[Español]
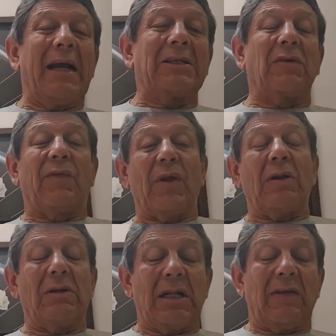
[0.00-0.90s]
Egan sufrió
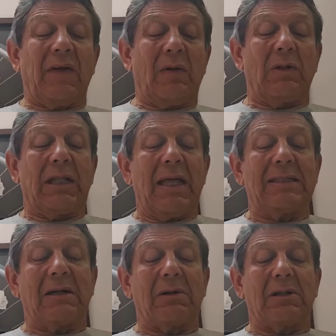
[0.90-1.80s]
algunas
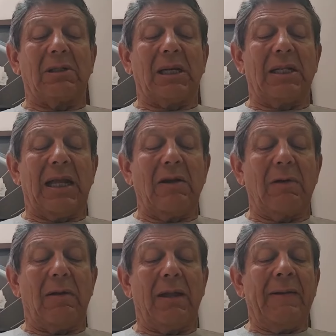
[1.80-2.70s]
dificultades a
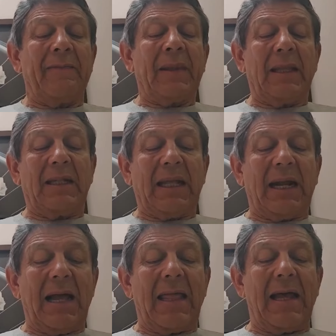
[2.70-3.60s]
4.39 y
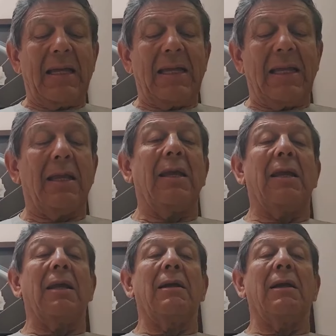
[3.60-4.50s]
Tejada y
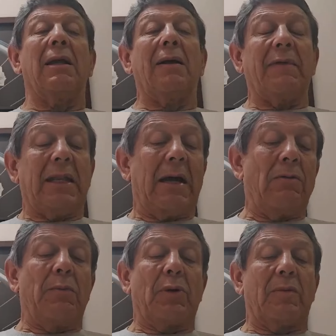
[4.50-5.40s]
eh, Gavidia
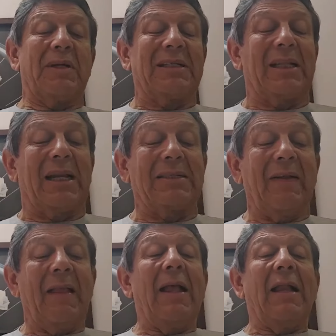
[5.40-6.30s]
un poco más atrás.
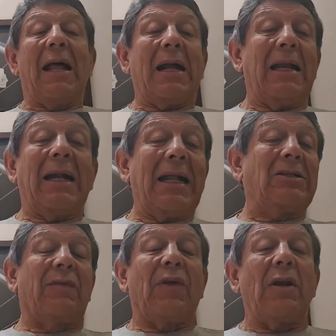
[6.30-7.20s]
La general
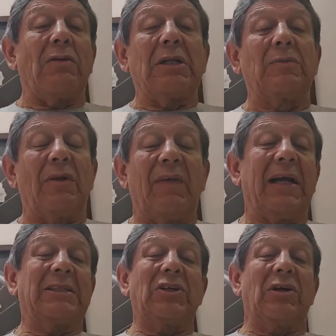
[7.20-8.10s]
sufrió algunas
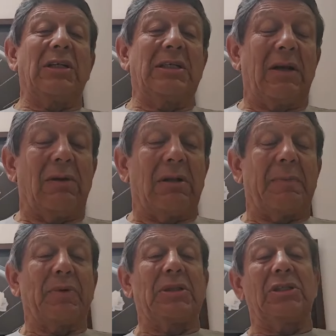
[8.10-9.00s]
modificaciones en cuanto
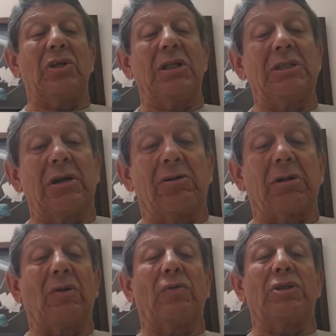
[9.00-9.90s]
a posiciones y en cuanto
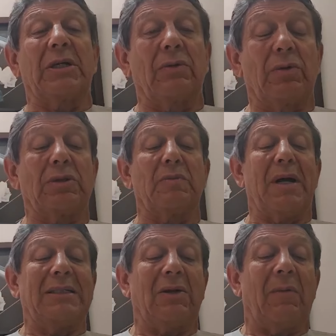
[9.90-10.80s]
a algunos segundos
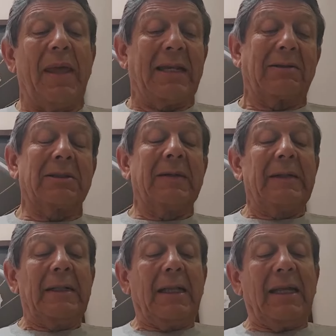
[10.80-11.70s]
más o menos menos.
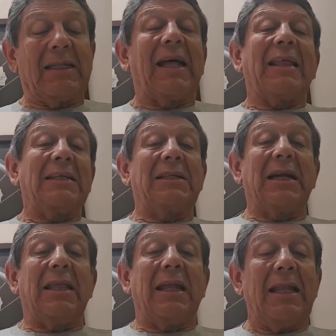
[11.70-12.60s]
Tadei
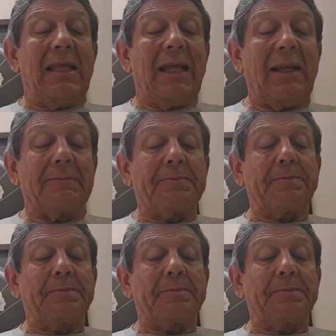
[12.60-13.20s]
sigue de líder.